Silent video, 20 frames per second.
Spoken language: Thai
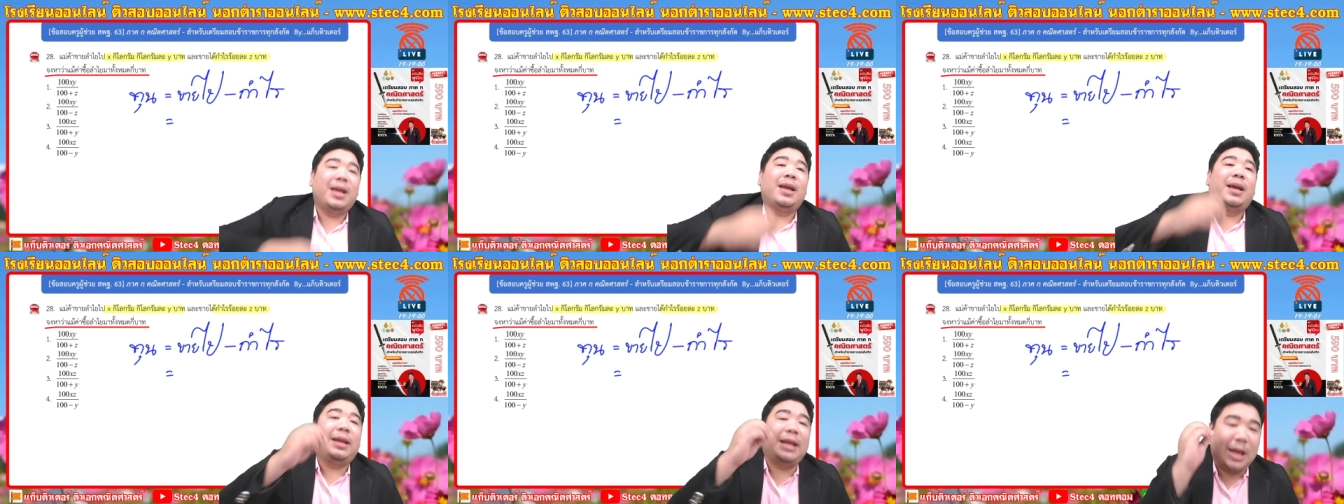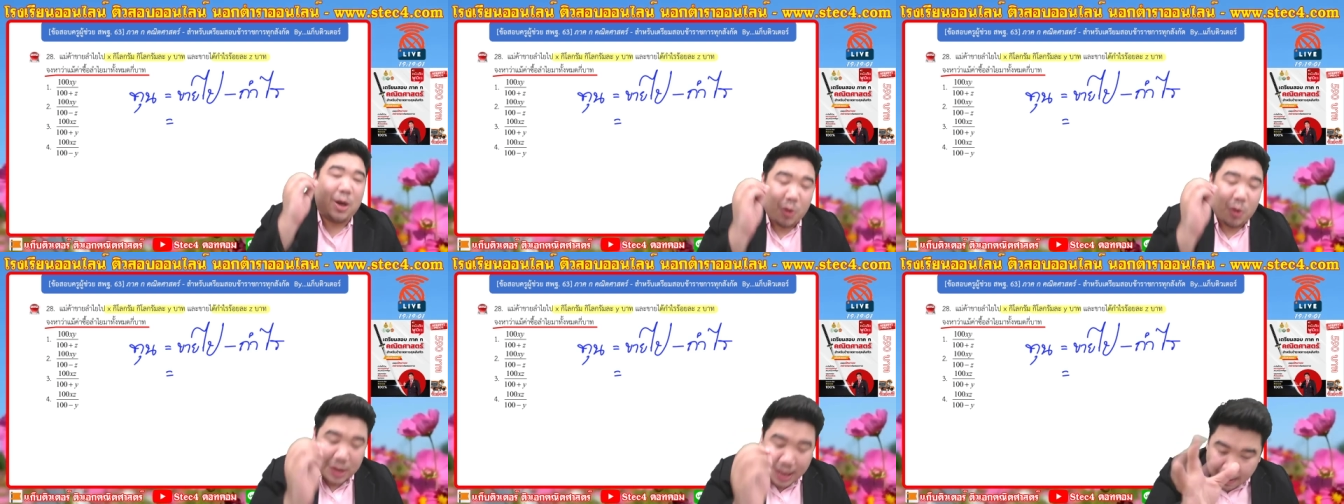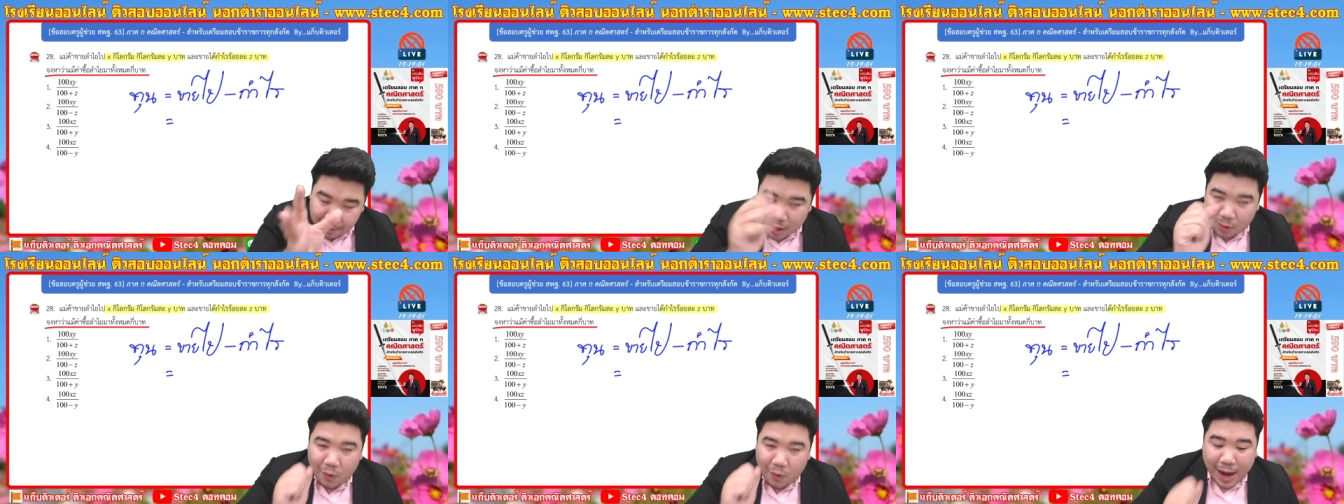กิโลกรั
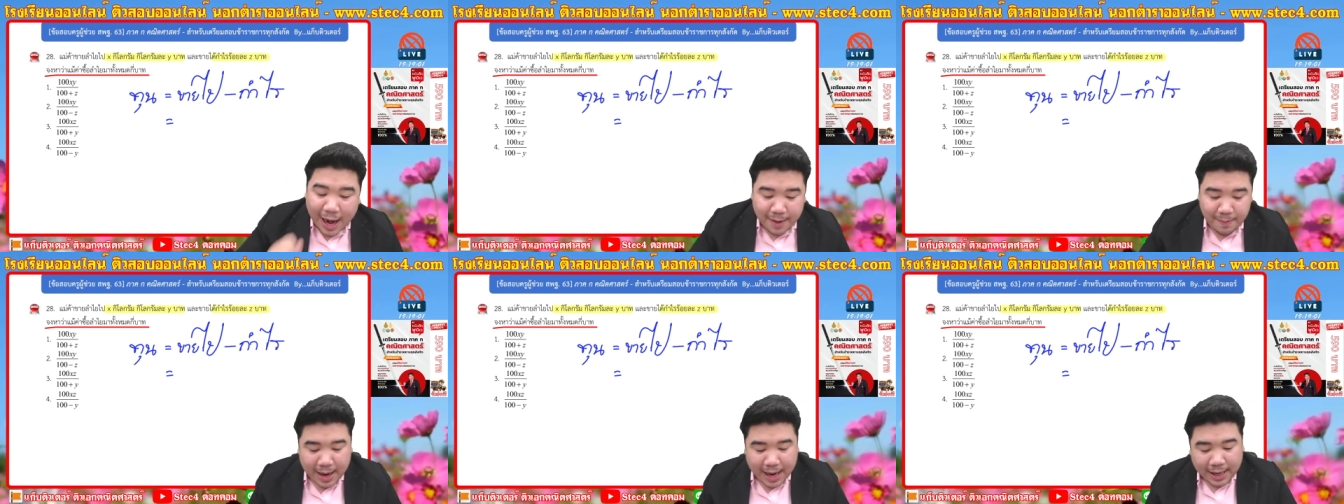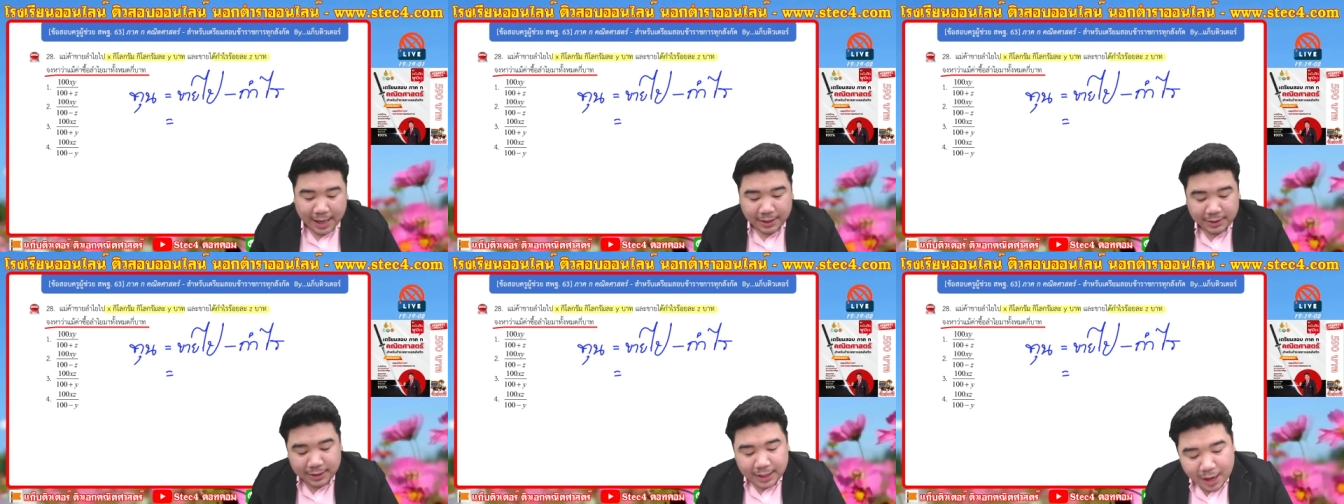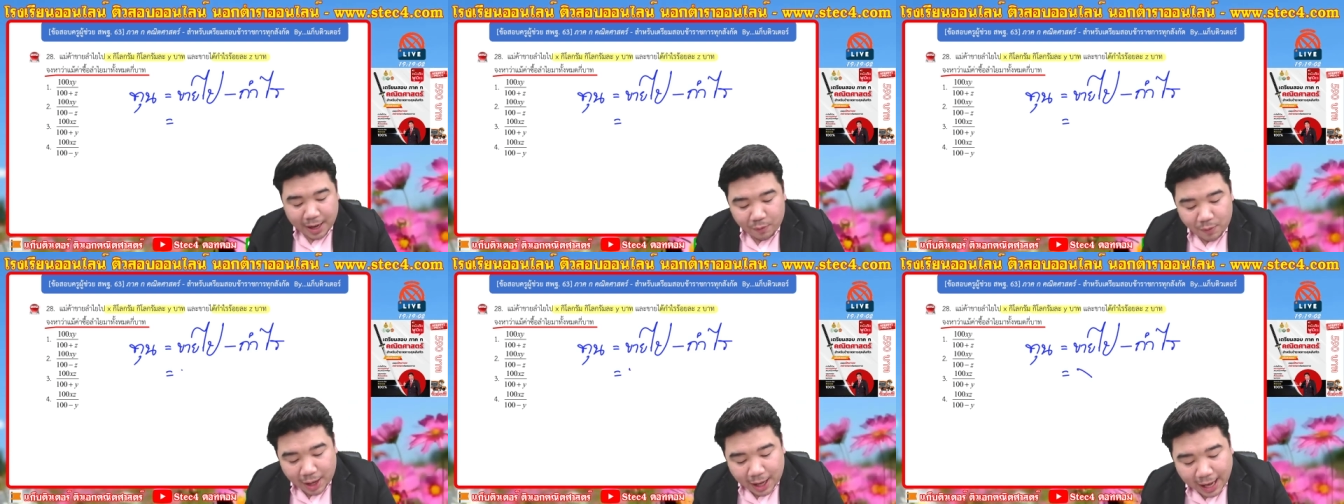มละวายบาท แสด
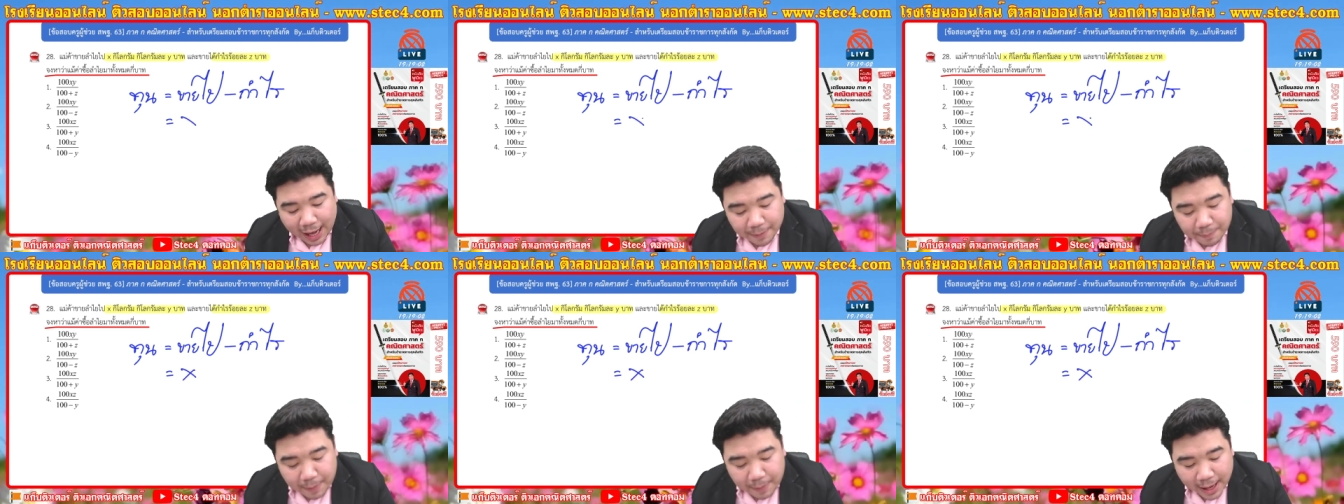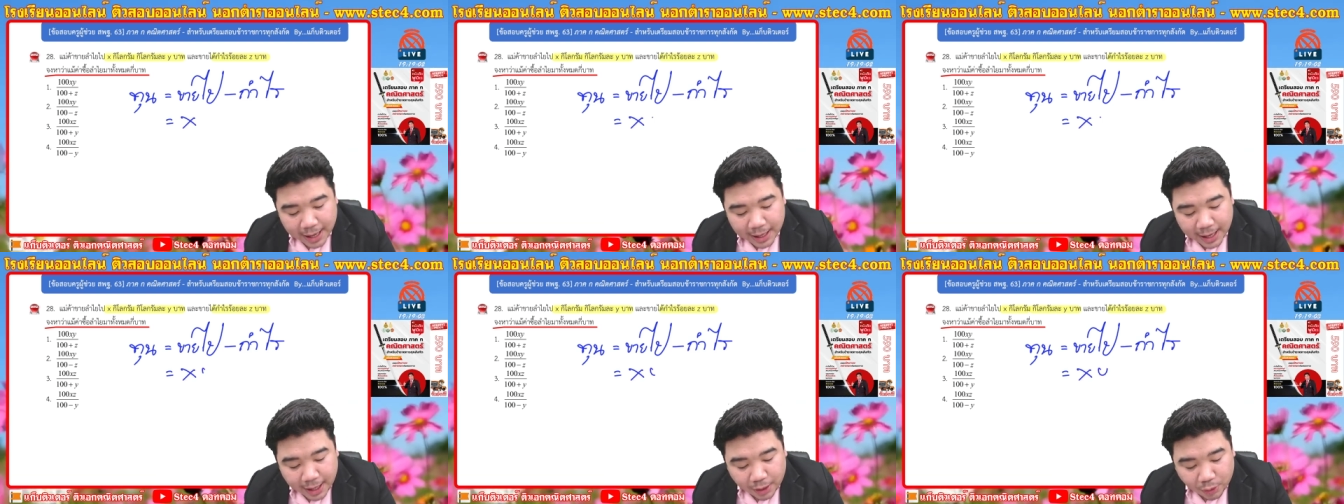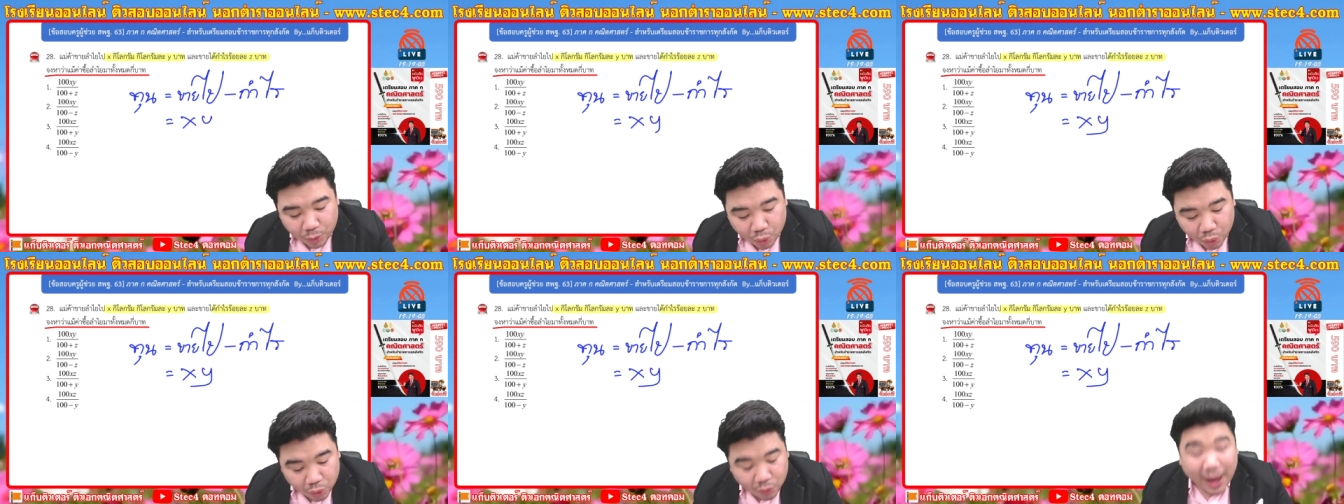งว่าขายไป x
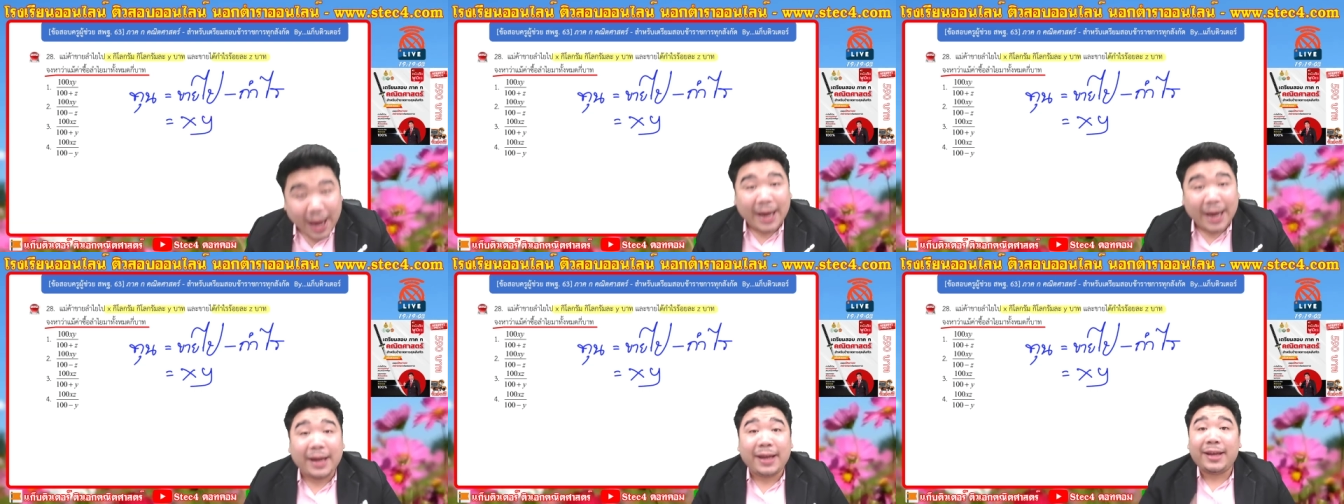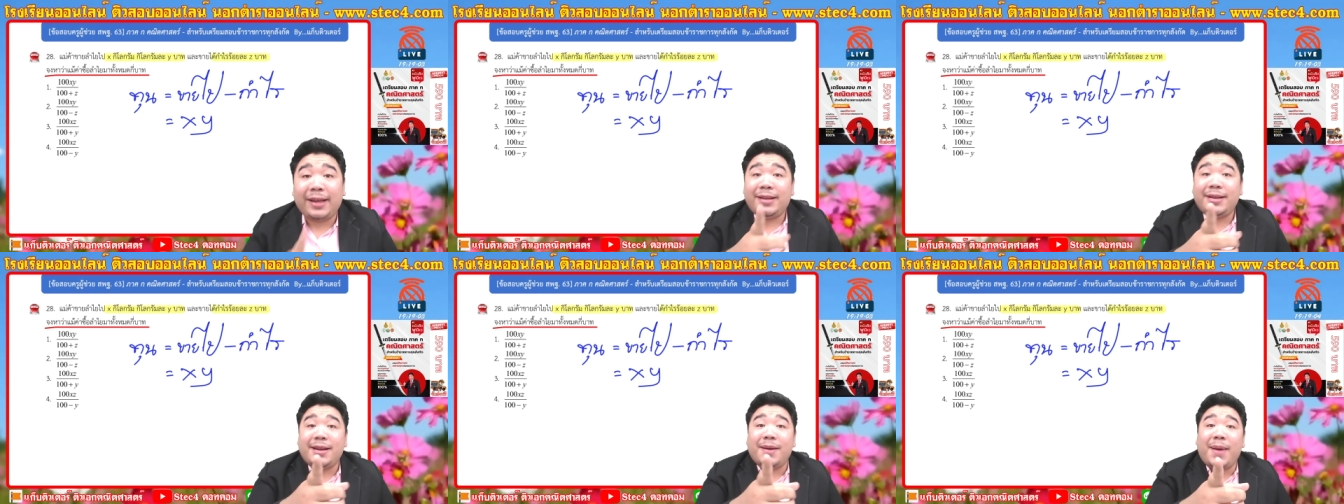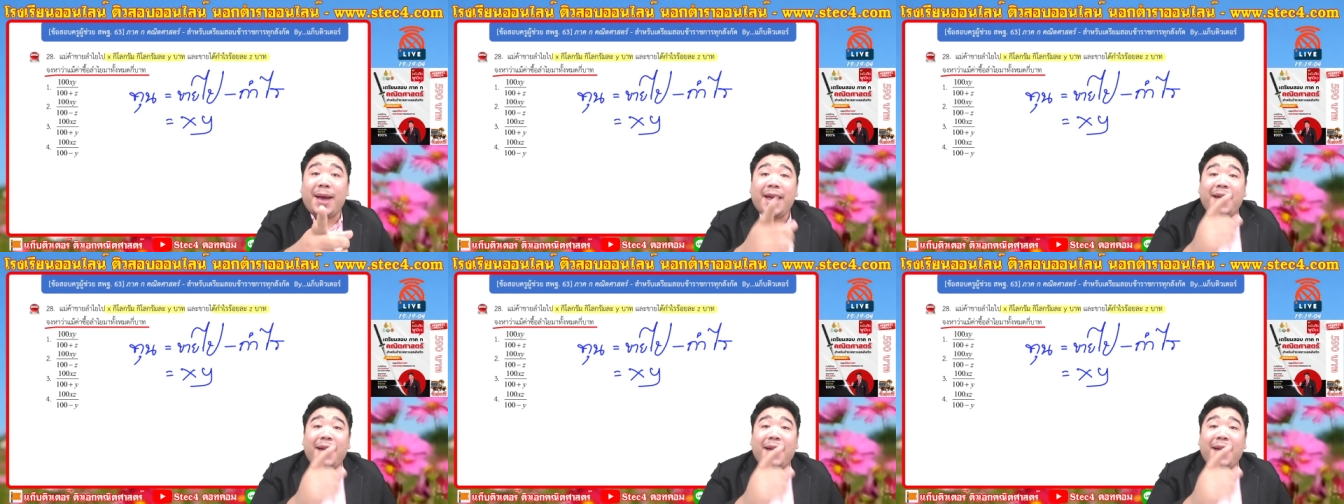คูณ y ใช่ไหม